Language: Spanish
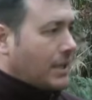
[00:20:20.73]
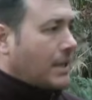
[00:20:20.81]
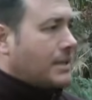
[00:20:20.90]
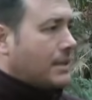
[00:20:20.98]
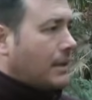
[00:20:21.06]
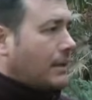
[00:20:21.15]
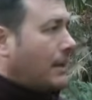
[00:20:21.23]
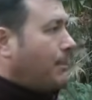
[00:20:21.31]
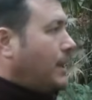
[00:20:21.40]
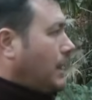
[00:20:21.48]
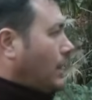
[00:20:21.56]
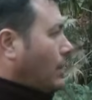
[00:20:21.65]
Sí, se está
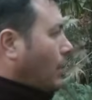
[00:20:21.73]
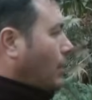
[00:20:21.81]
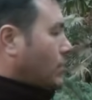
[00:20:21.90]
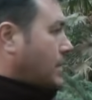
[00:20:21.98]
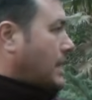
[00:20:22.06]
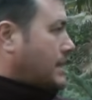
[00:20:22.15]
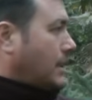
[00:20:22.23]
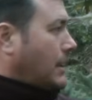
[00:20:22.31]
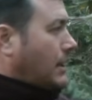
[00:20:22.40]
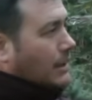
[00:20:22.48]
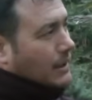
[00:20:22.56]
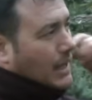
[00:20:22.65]
metiendo ya
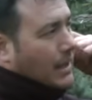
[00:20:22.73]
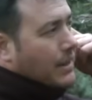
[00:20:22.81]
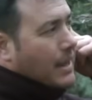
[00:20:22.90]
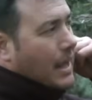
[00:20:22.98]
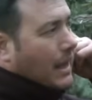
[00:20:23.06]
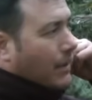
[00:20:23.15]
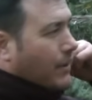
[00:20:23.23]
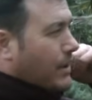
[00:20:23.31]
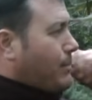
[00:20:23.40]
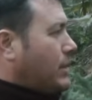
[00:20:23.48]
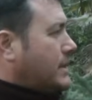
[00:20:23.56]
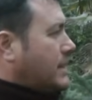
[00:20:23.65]
hace 10 días que
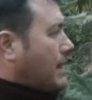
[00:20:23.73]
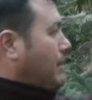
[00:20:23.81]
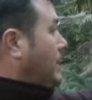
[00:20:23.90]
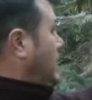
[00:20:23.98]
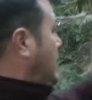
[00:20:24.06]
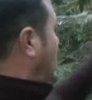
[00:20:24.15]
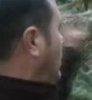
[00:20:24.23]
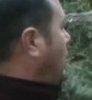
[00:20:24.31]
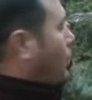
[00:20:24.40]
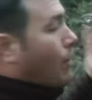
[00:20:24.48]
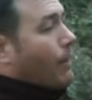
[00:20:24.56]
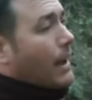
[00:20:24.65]
venimos que se está metiendo en
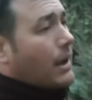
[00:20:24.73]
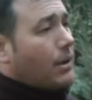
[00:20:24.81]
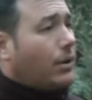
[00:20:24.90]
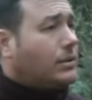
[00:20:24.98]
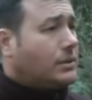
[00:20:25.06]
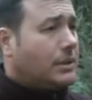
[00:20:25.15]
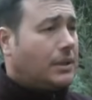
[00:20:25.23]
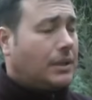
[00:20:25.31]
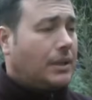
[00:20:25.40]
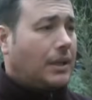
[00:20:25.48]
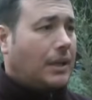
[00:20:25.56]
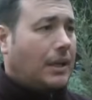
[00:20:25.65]
los dos bajos
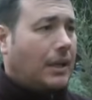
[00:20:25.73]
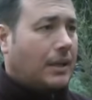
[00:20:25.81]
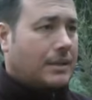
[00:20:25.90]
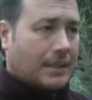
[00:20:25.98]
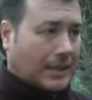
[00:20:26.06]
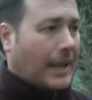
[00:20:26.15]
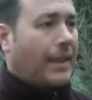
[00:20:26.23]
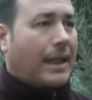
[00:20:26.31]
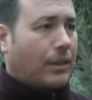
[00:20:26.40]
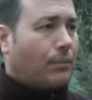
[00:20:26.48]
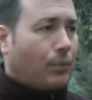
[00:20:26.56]
y se está dando